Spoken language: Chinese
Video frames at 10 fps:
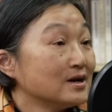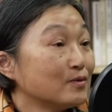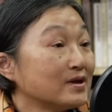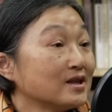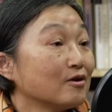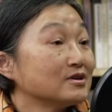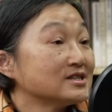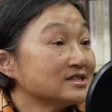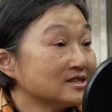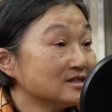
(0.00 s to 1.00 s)
乱倒
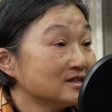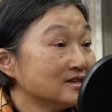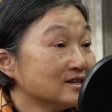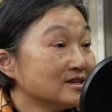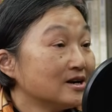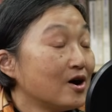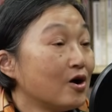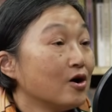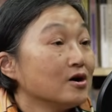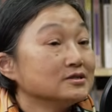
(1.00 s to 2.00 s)
垃圾，
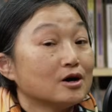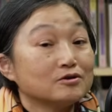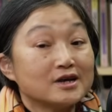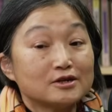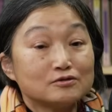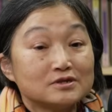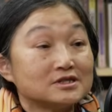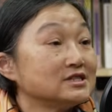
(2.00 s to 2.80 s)
好，然后再就是